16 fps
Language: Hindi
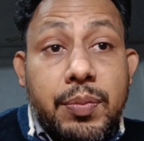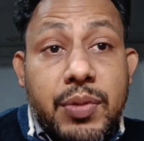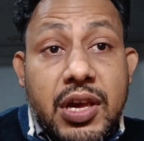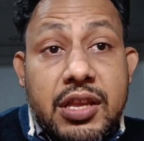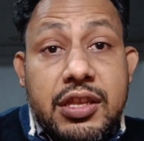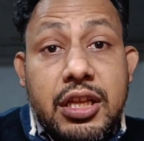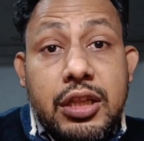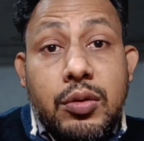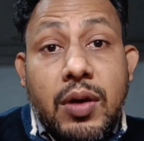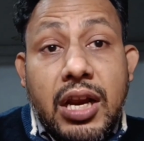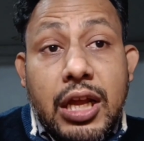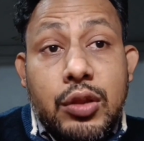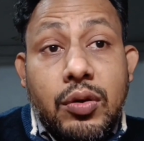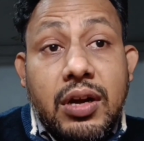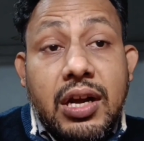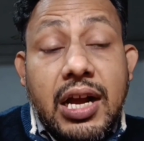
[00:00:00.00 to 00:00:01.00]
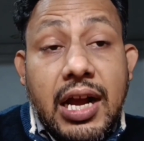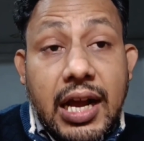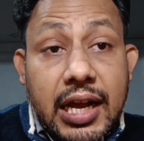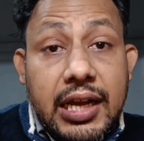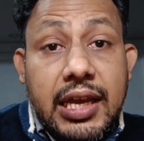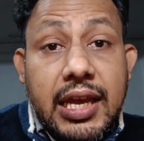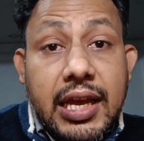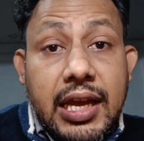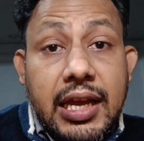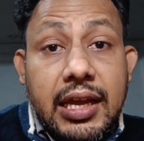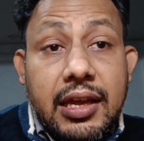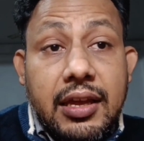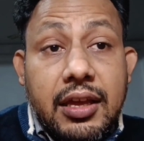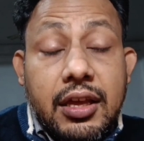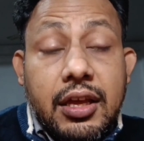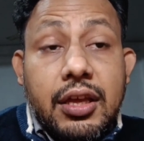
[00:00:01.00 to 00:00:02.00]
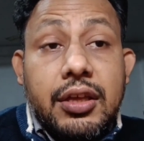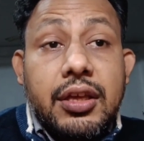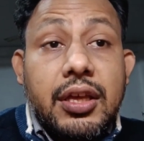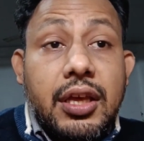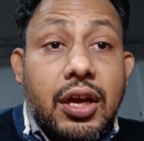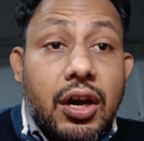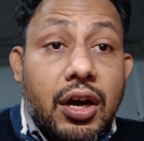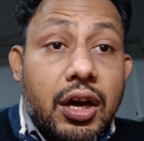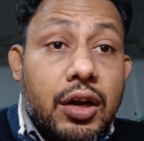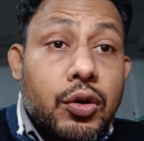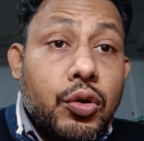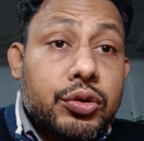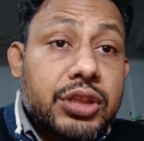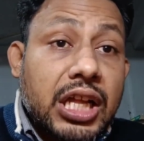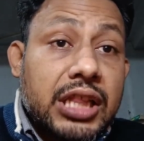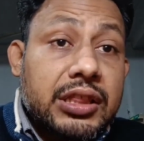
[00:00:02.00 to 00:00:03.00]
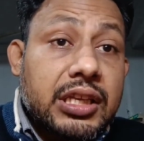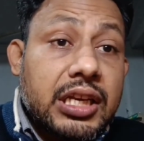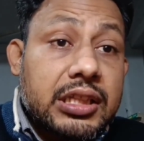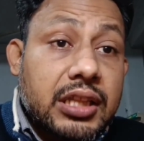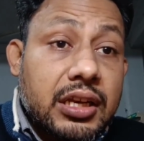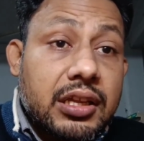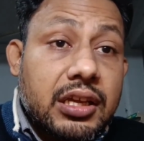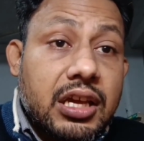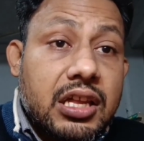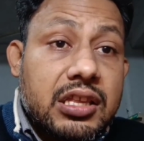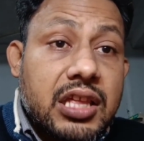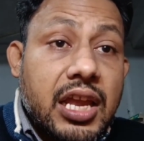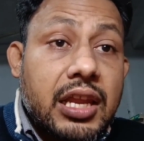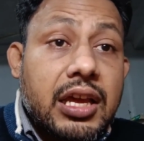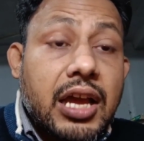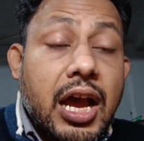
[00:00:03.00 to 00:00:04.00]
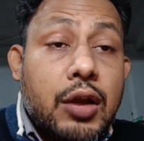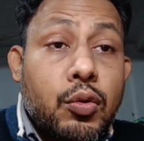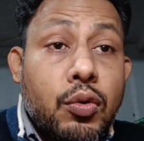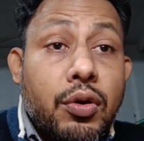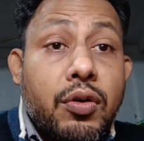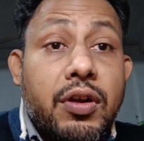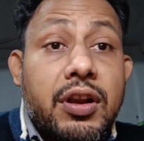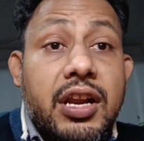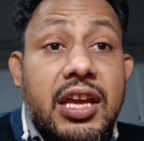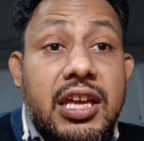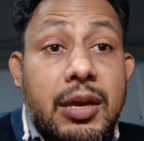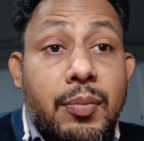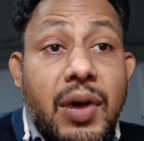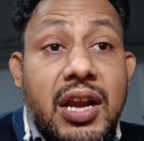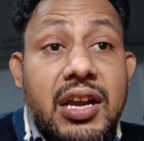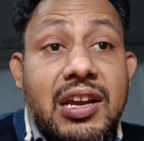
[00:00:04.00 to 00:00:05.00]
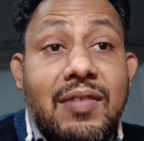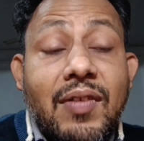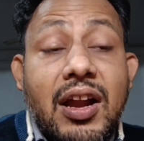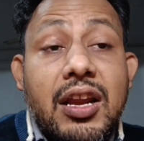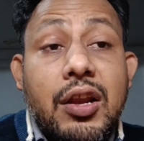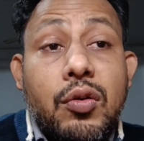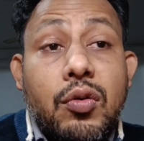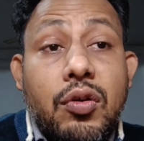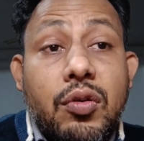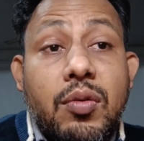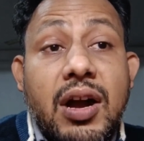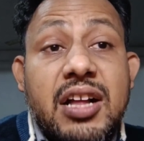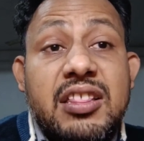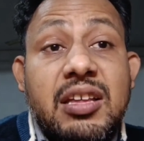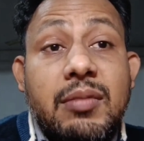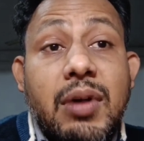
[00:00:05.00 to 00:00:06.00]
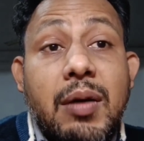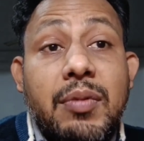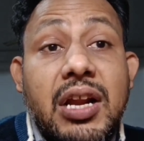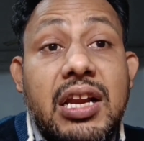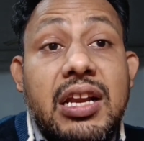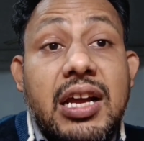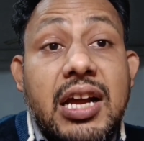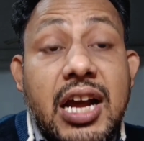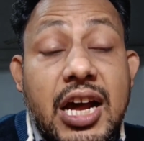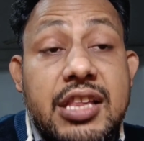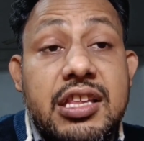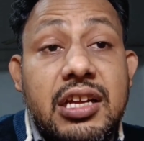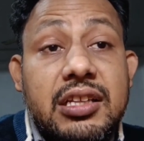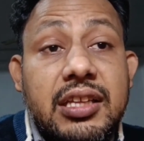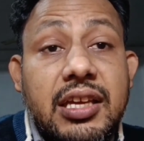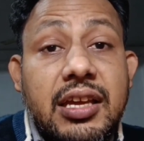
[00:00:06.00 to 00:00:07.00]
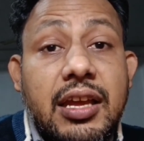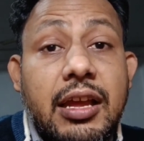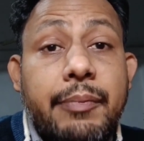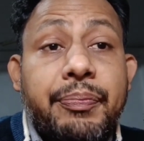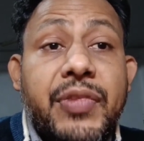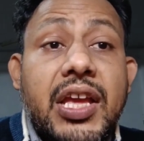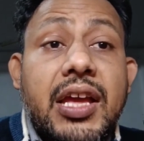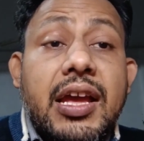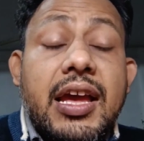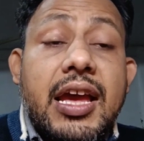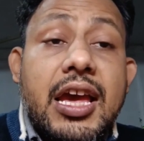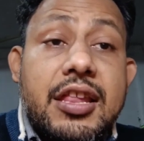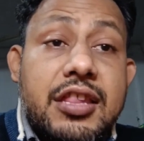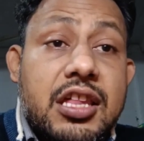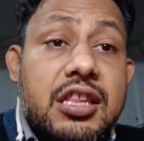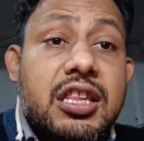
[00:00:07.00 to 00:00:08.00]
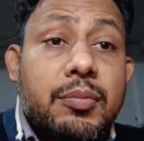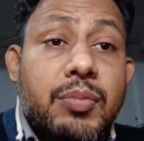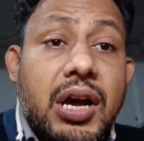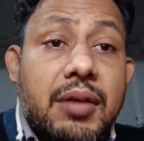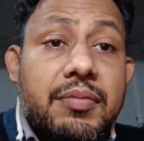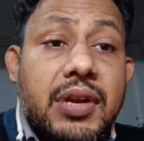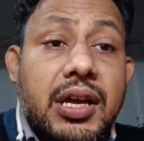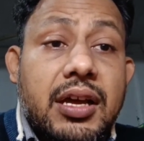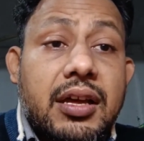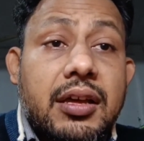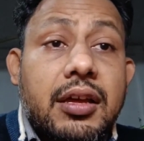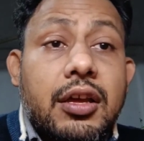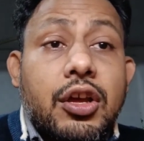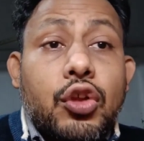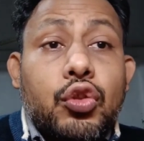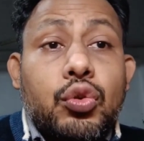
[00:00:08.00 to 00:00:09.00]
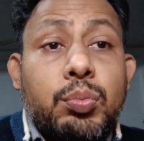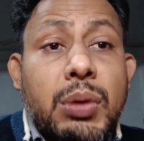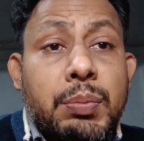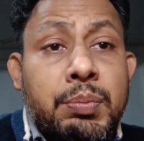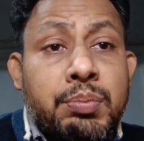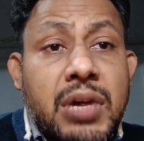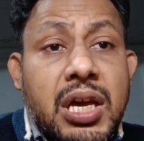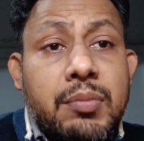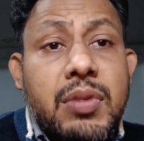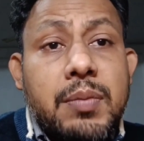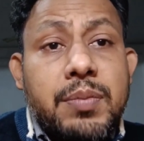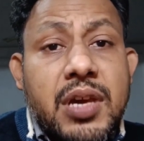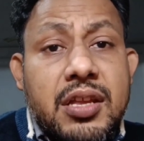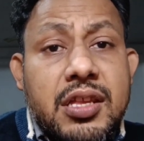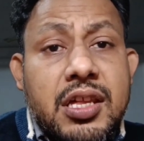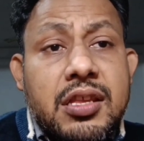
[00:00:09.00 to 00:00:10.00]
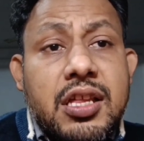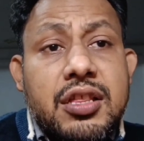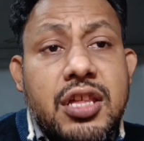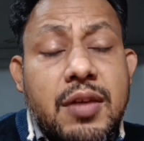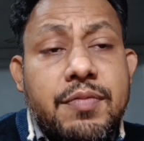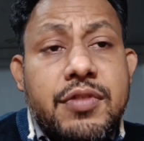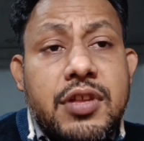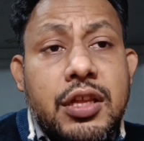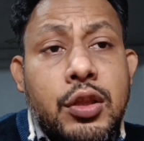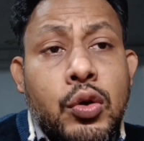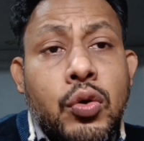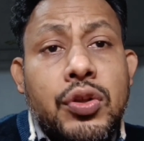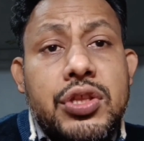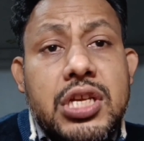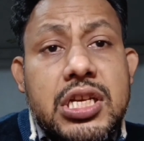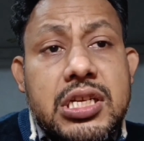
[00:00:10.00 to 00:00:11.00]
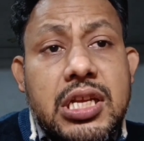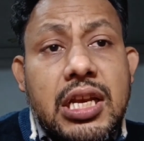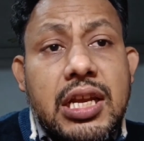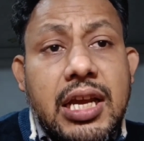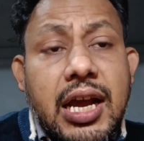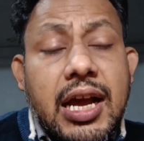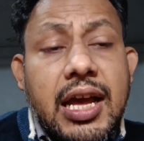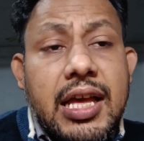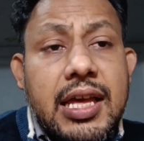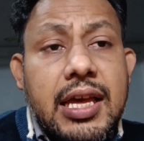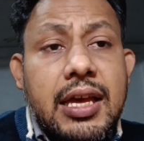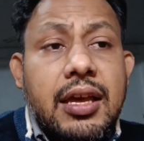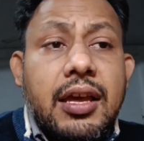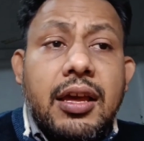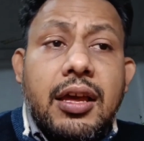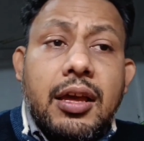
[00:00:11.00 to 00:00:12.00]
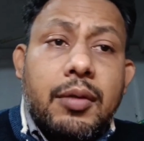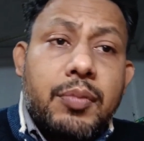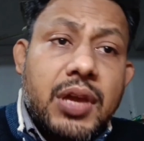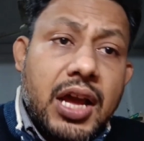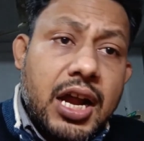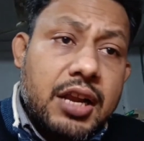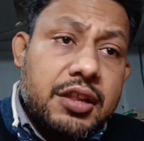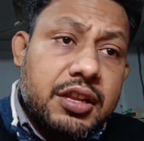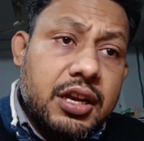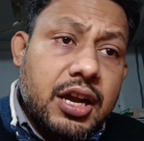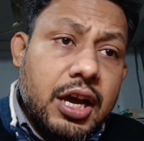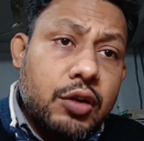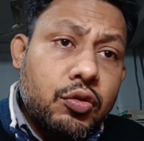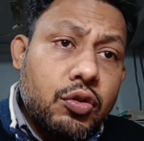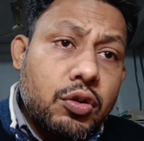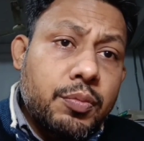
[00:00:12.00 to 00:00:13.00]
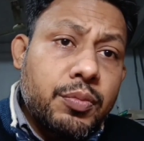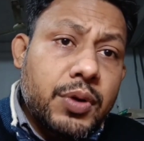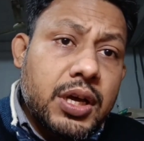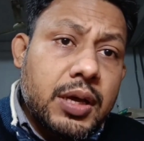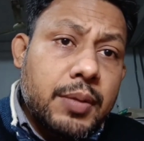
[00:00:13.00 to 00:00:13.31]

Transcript: बीपीएससी द्वारा जो कहा गया है कि अलोकतांत्रिक तरीके से यानी कानून को नहीं मानने वाले लोग वहाँ जमावड़ा लगा सकते हैं ऐसी संभावना है तो मैं मैं बीपीएससी सचिव से जिन्होंने चिट्ठी लिखा है बिहार सरकार को